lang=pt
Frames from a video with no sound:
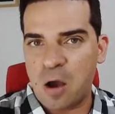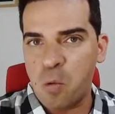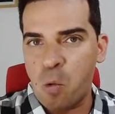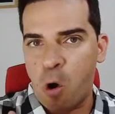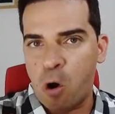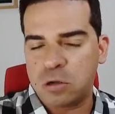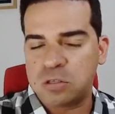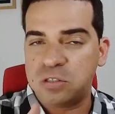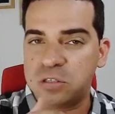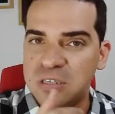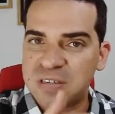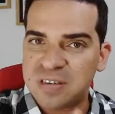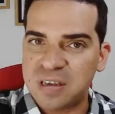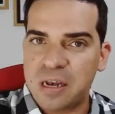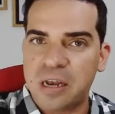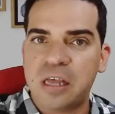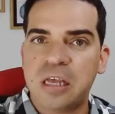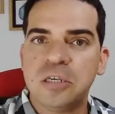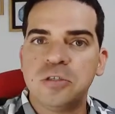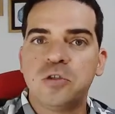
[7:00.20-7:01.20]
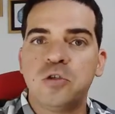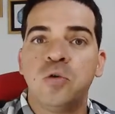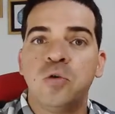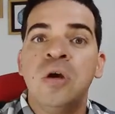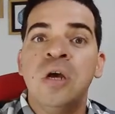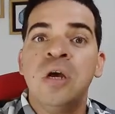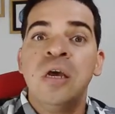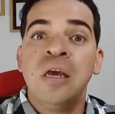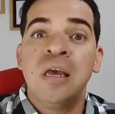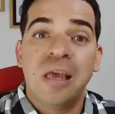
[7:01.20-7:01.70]
o óxido de silício,
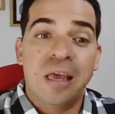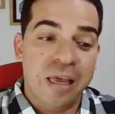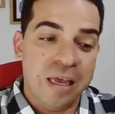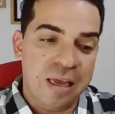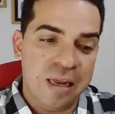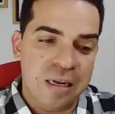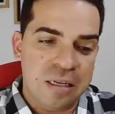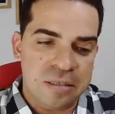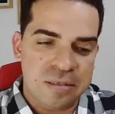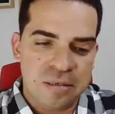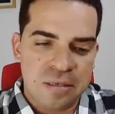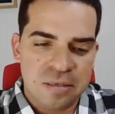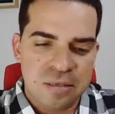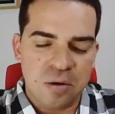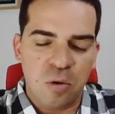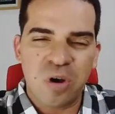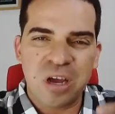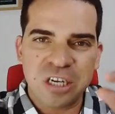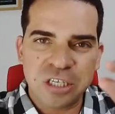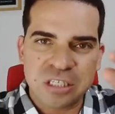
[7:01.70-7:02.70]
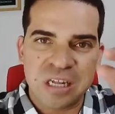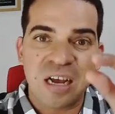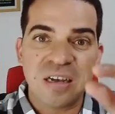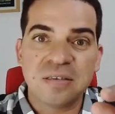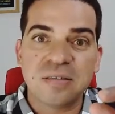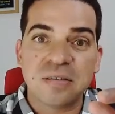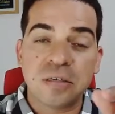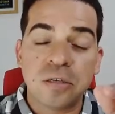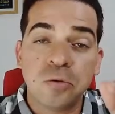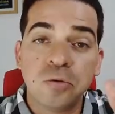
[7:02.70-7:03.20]
eles são
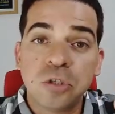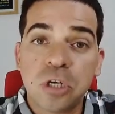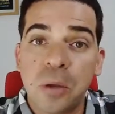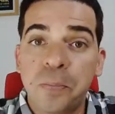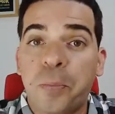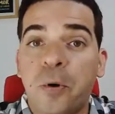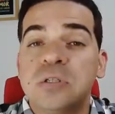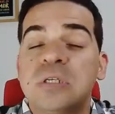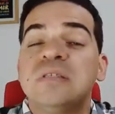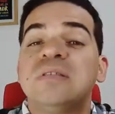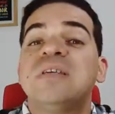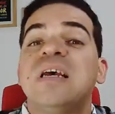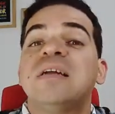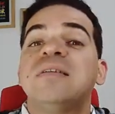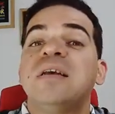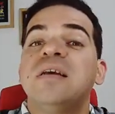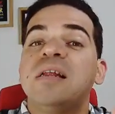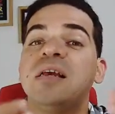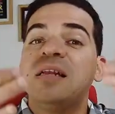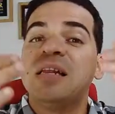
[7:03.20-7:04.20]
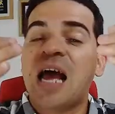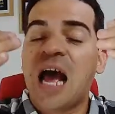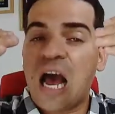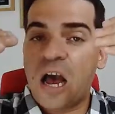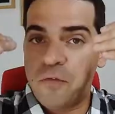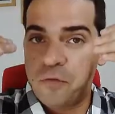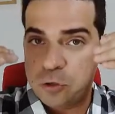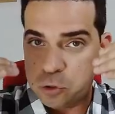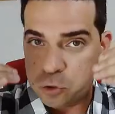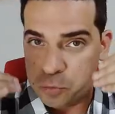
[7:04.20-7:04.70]
cristalzinhos que podem se aderir na
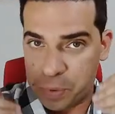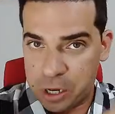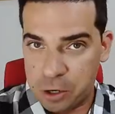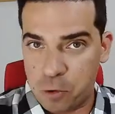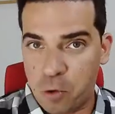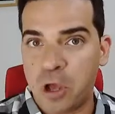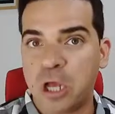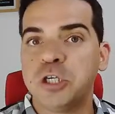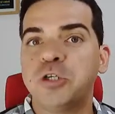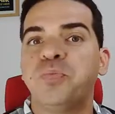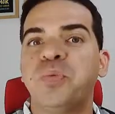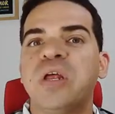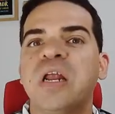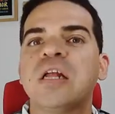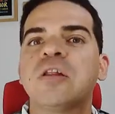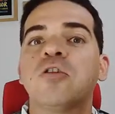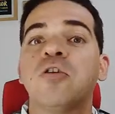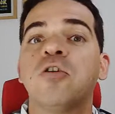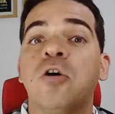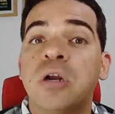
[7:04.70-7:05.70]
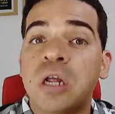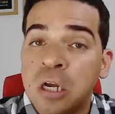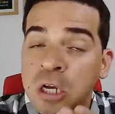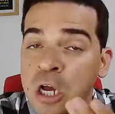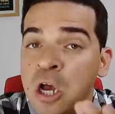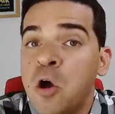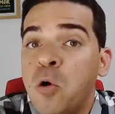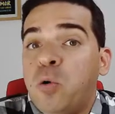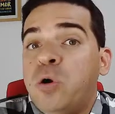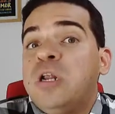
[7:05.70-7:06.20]
árvore superior respiratória.
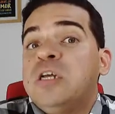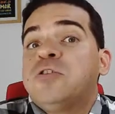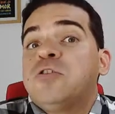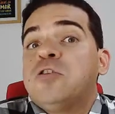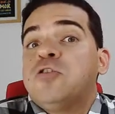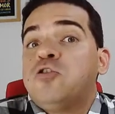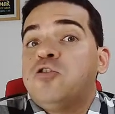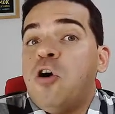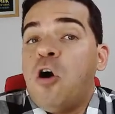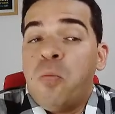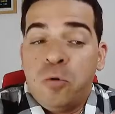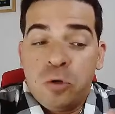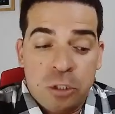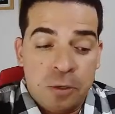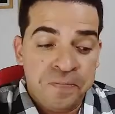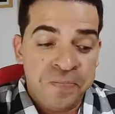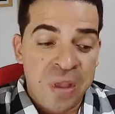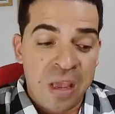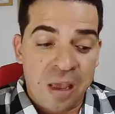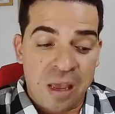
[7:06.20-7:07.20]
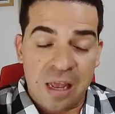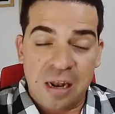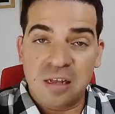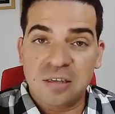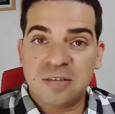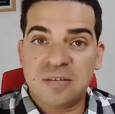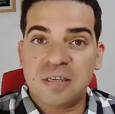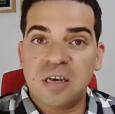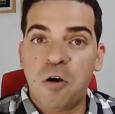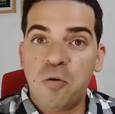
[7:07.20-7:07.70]
Os lisossomos, eles
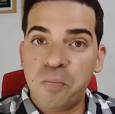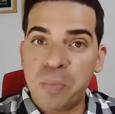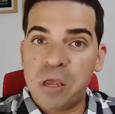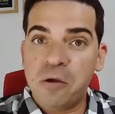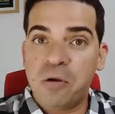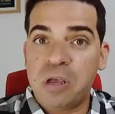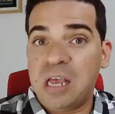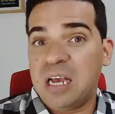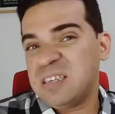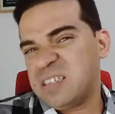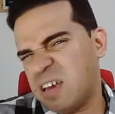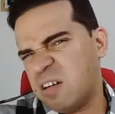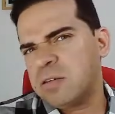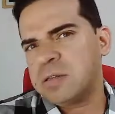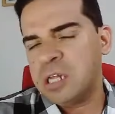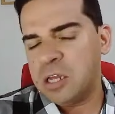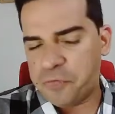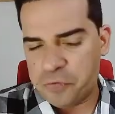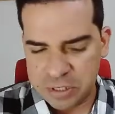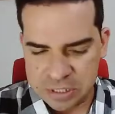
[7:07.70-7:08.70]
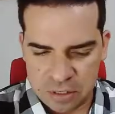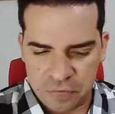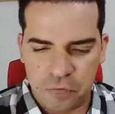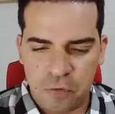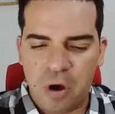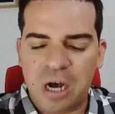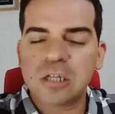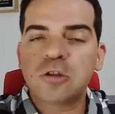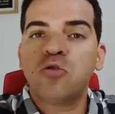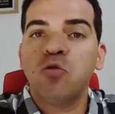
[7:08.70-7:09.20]
são meio que as células de defesa vão
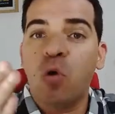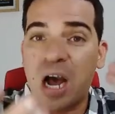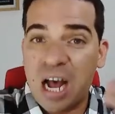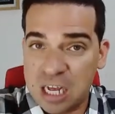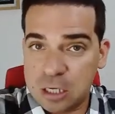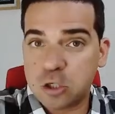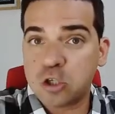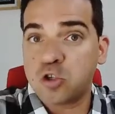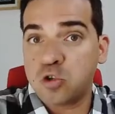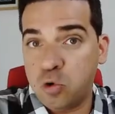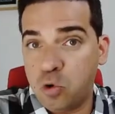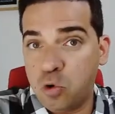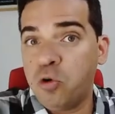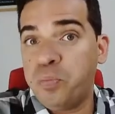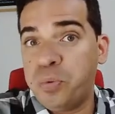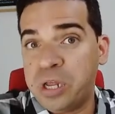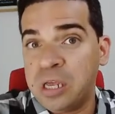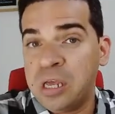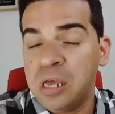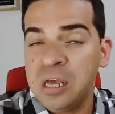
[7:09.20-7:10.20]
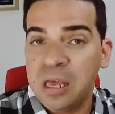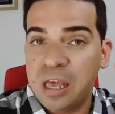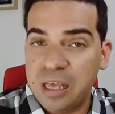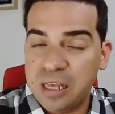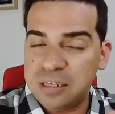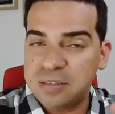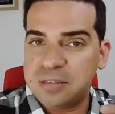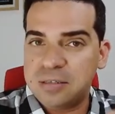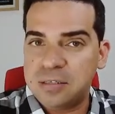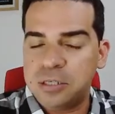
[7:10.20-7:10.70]
atuar sobre
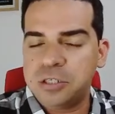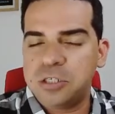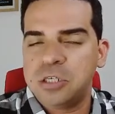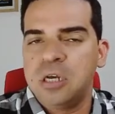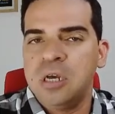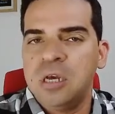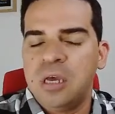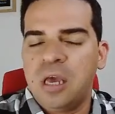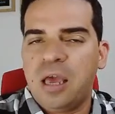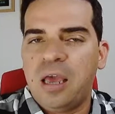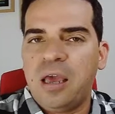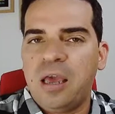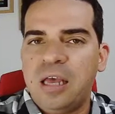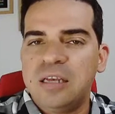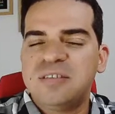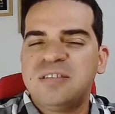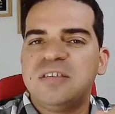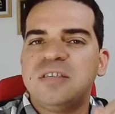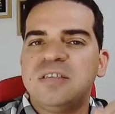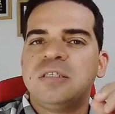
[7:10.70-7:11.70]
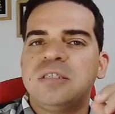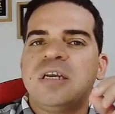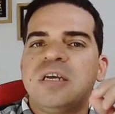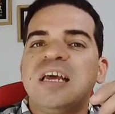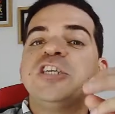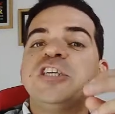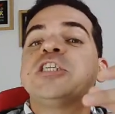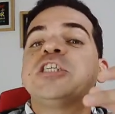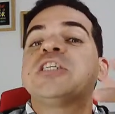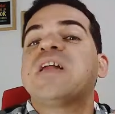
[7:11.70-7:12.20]
esses é, esses
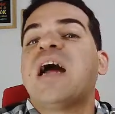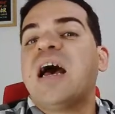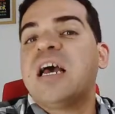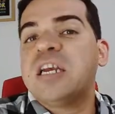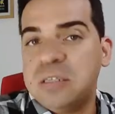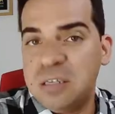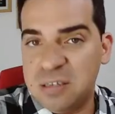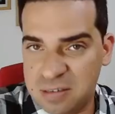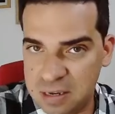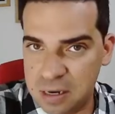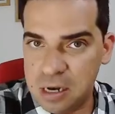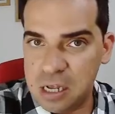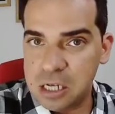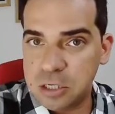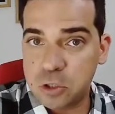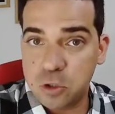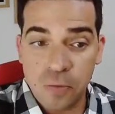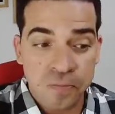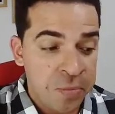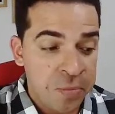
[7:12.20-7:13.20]
cristais de silício,